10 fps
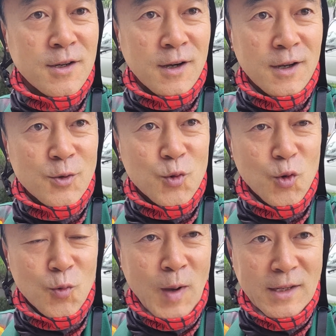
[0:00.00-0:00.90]
어,
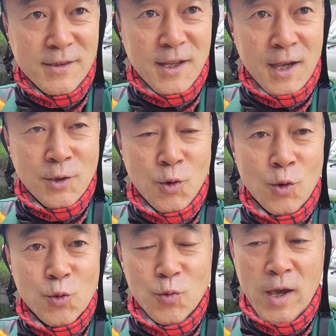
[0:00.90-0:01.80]

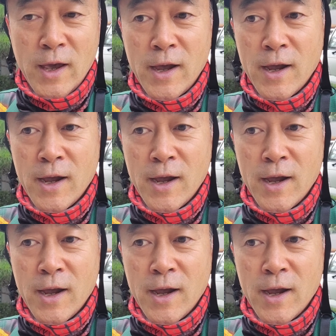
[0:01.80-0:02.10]
중만생종 중에